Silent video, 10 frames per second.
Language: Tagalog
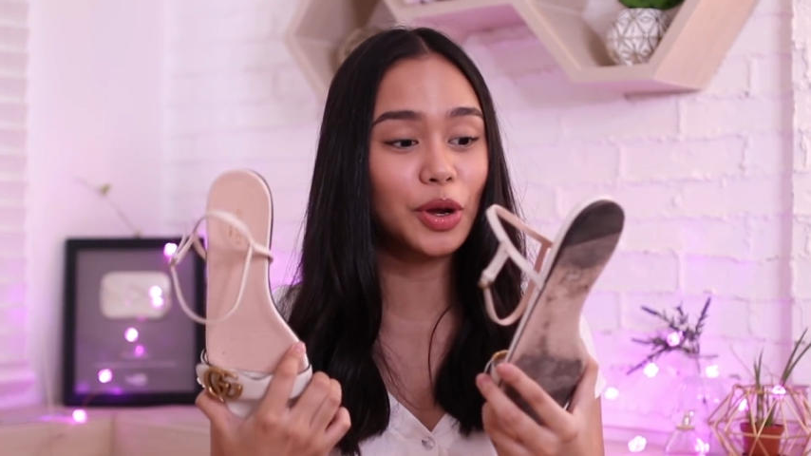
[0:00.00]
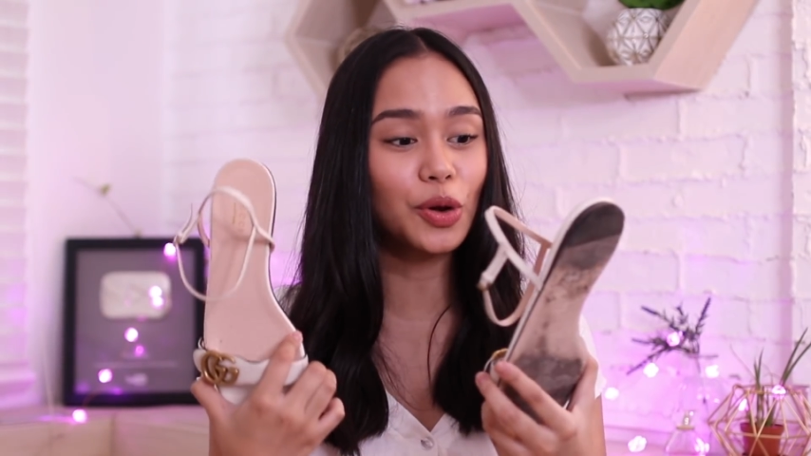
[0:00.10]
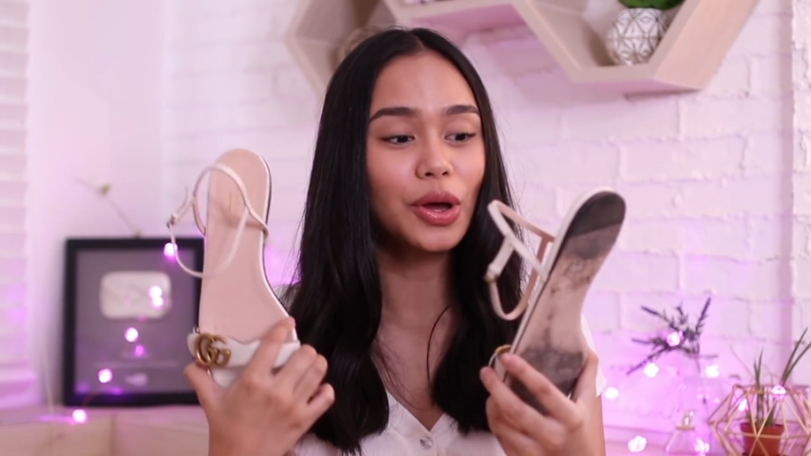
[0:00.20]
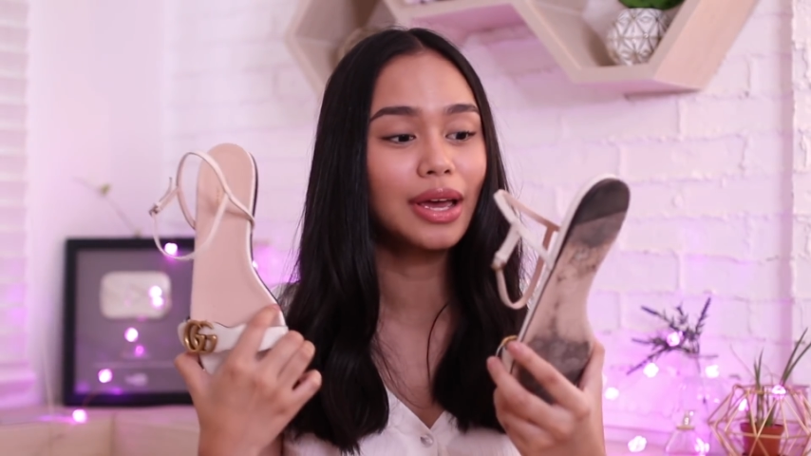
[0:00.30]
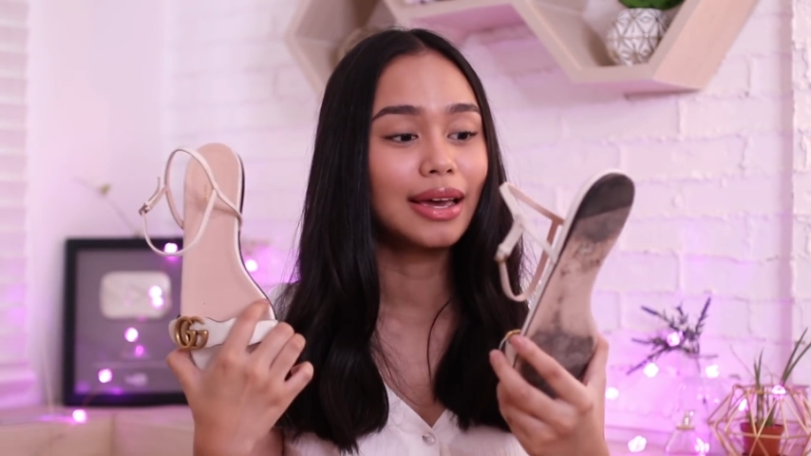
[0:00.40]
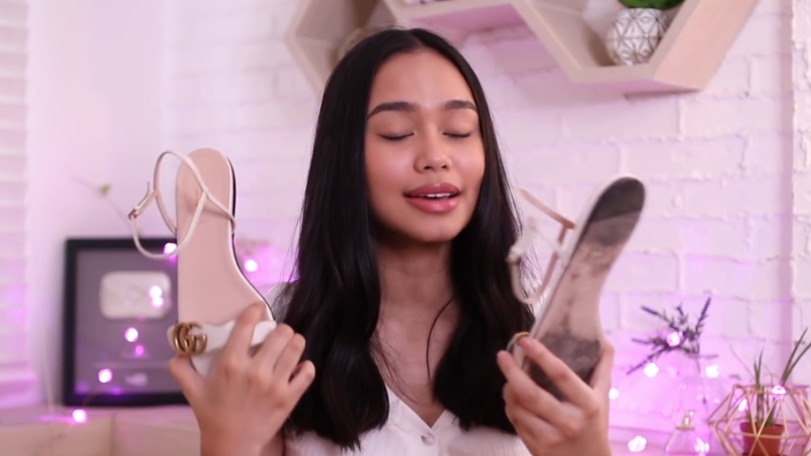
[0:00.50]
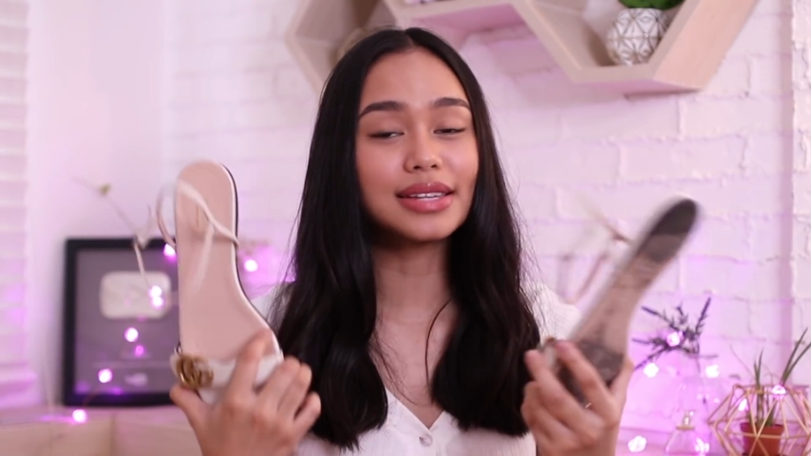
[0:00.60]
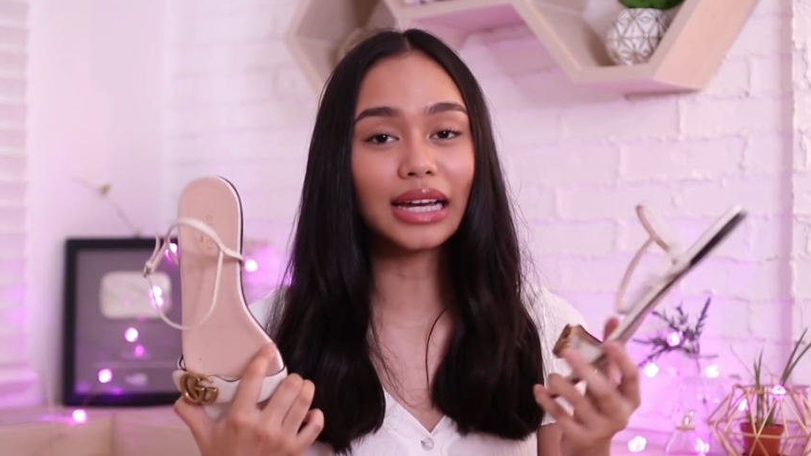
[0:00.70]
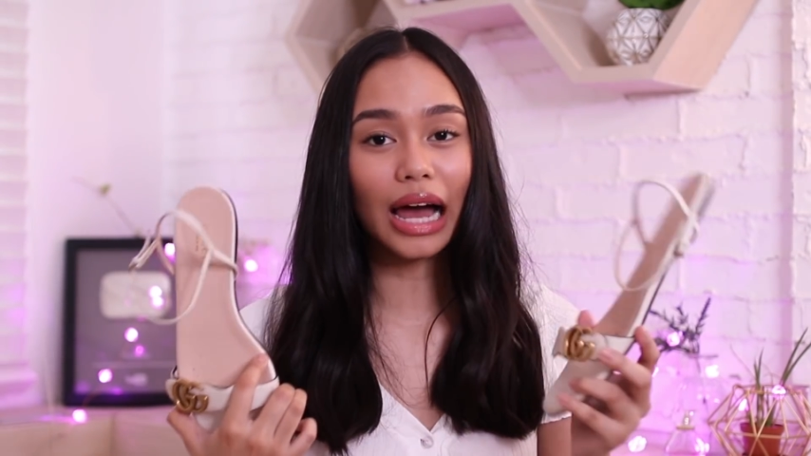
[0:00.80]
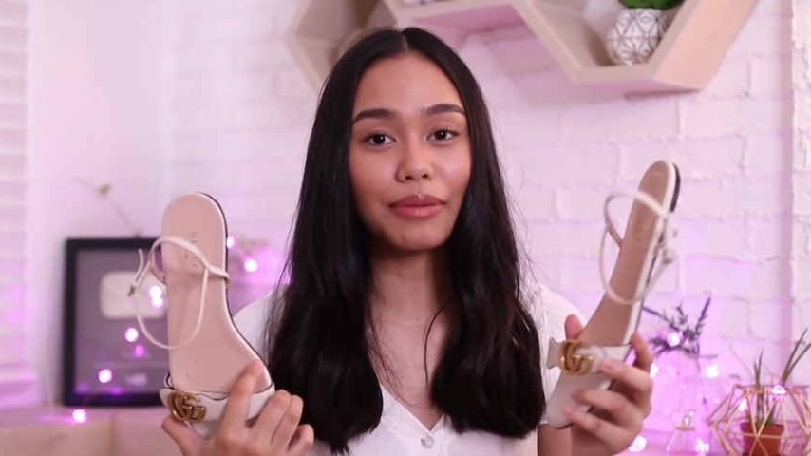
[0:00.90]
pero
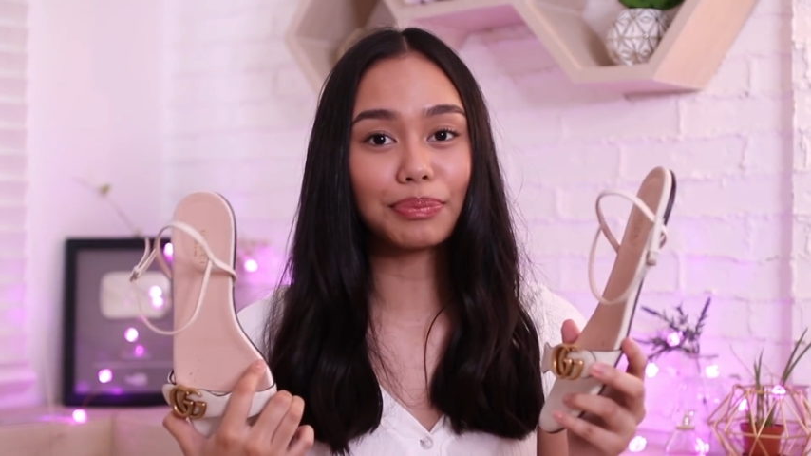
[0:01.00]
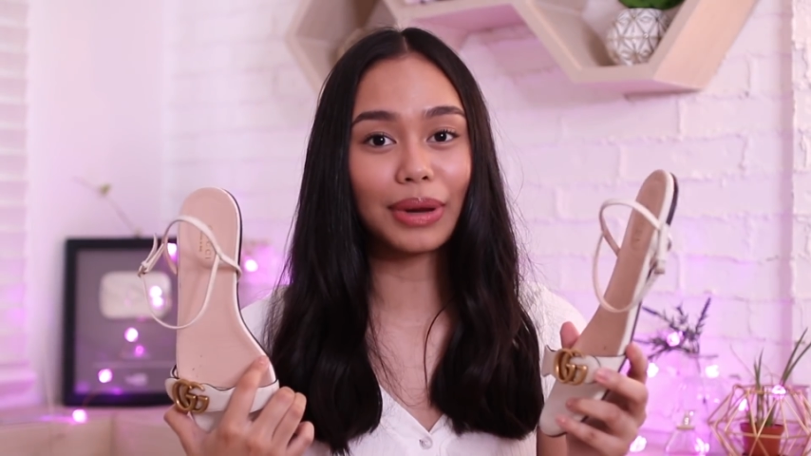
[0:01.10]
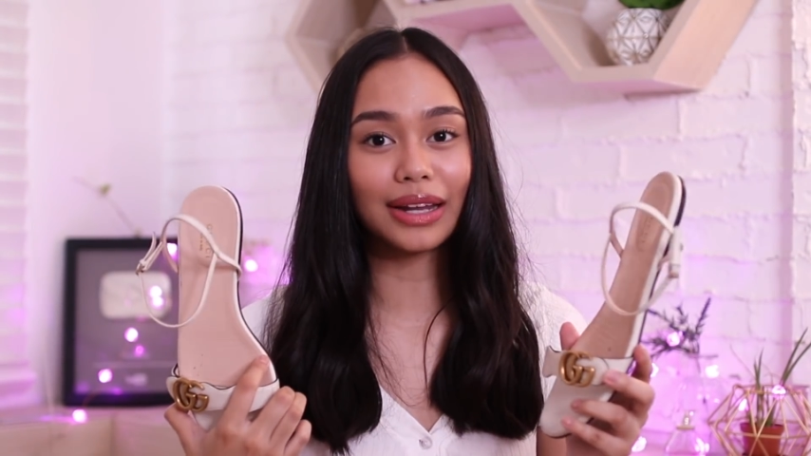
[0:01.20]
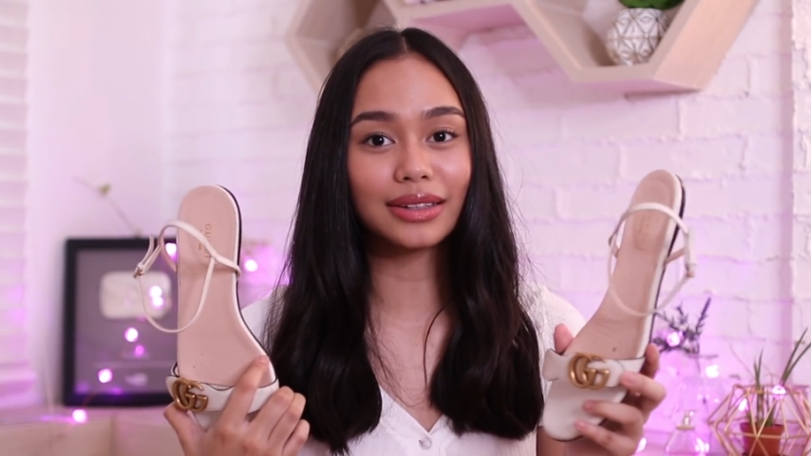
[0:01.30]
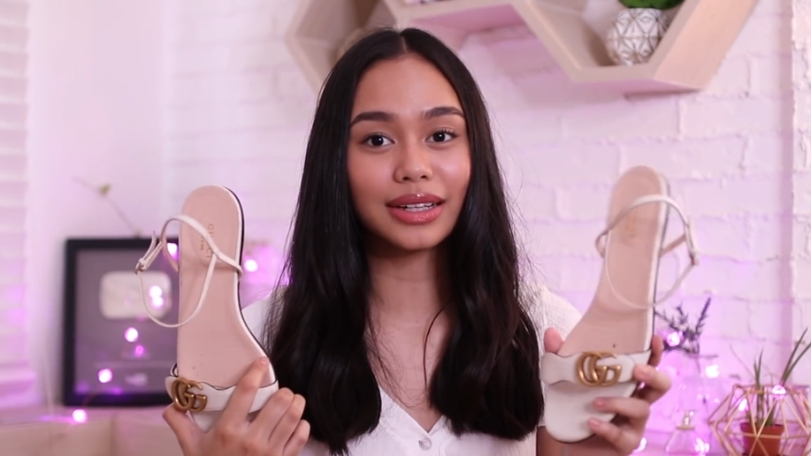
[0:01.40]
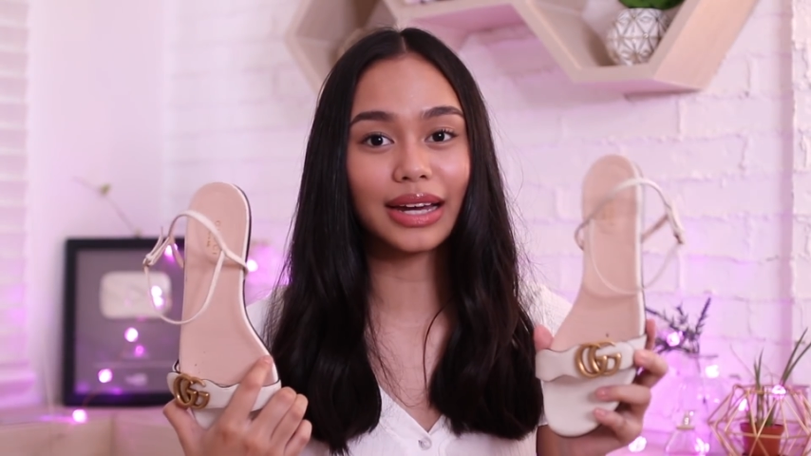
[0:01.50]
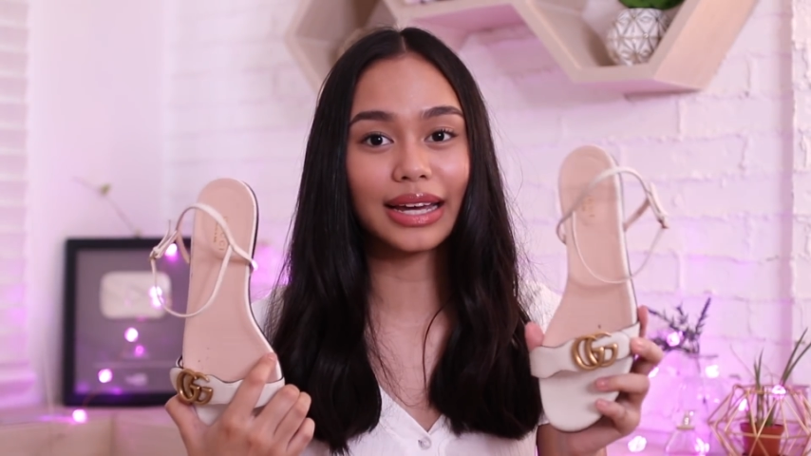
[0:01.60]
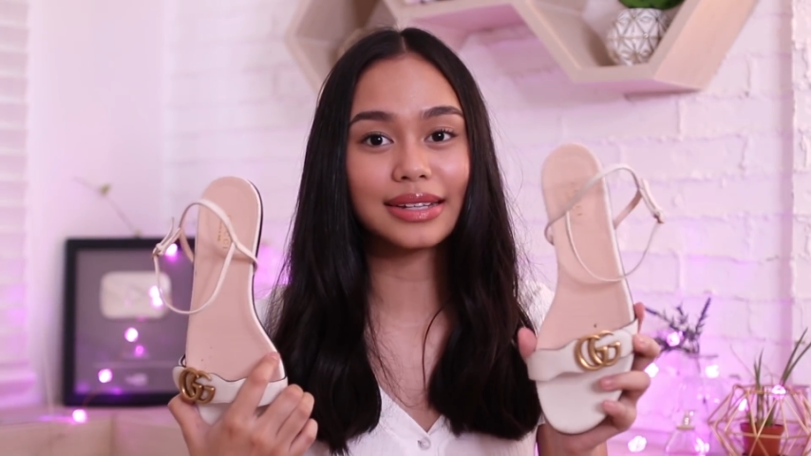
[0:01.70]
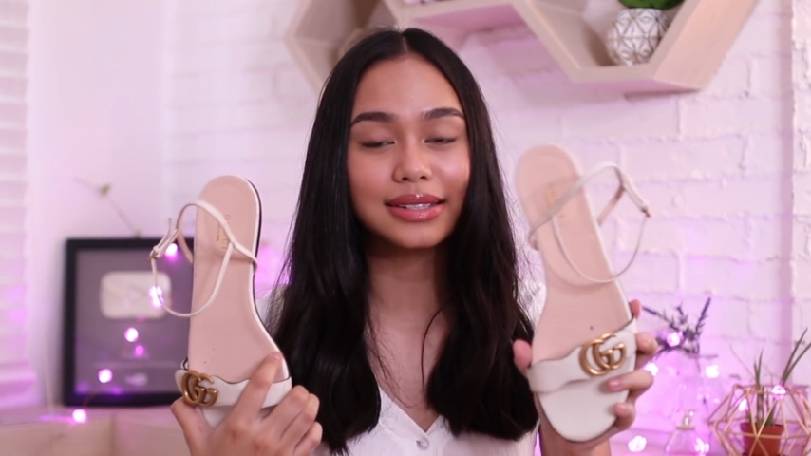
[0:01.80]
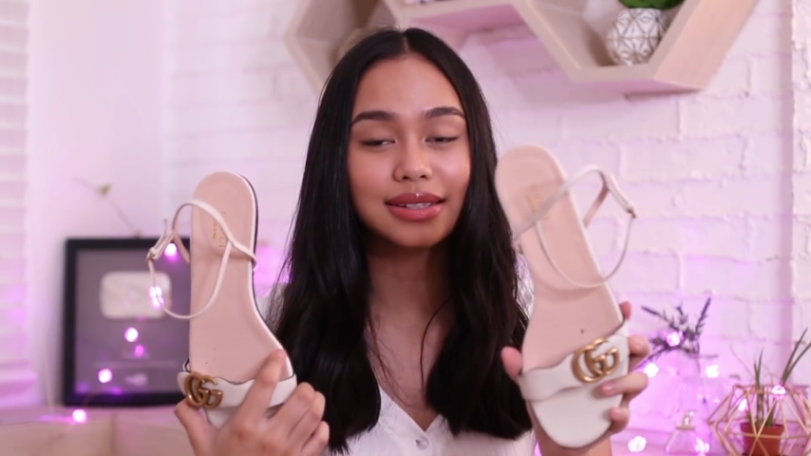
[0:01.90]
Isang gamit pa lang niya,
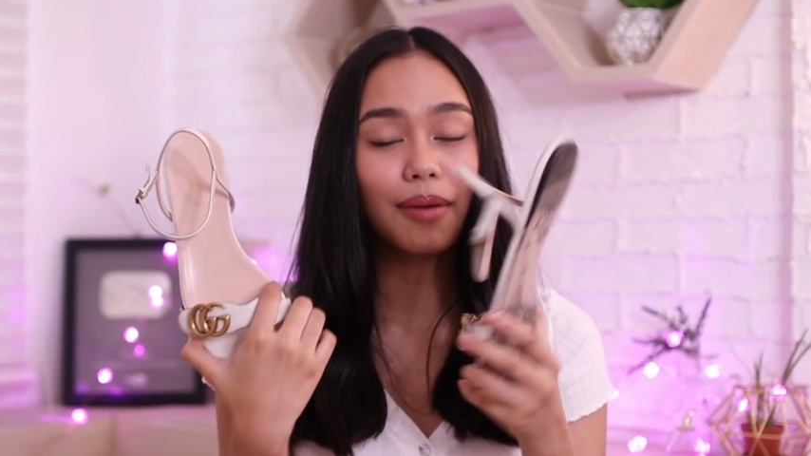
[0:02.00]
guys.